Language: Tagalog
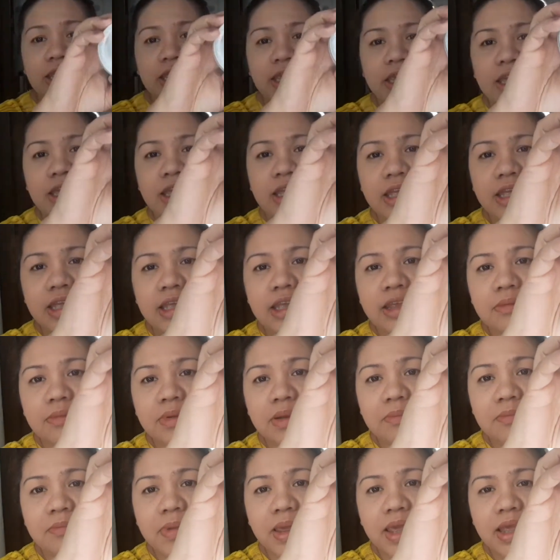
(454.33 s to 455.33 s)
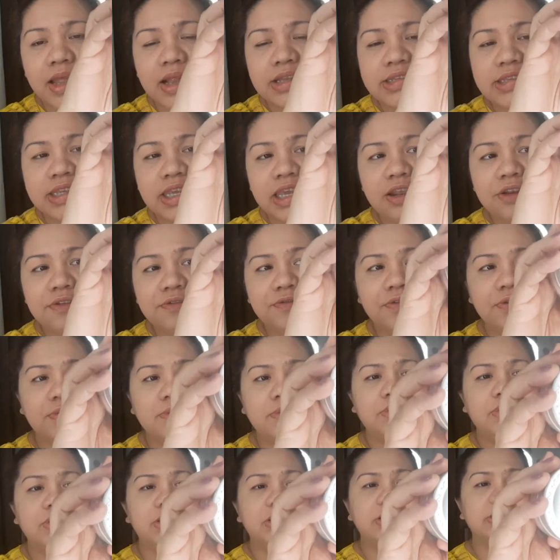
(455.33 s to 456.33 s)
Yan, Ma'am Bell. Skin
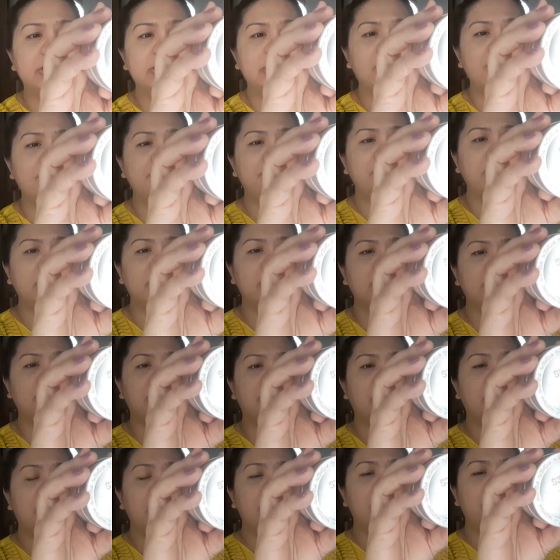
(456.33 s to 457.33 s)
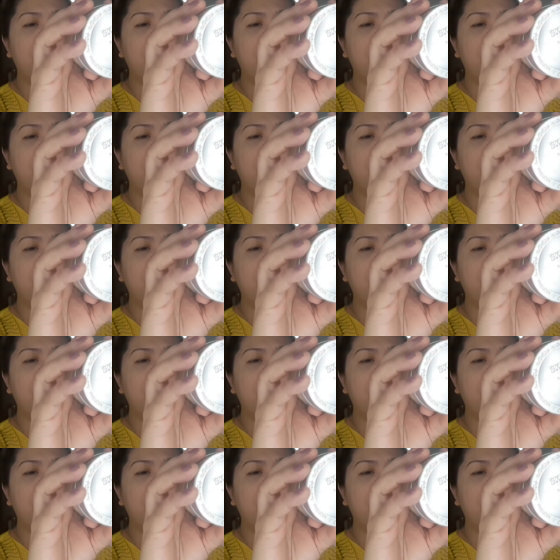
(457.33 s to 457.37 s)
Food. Skin Food ito.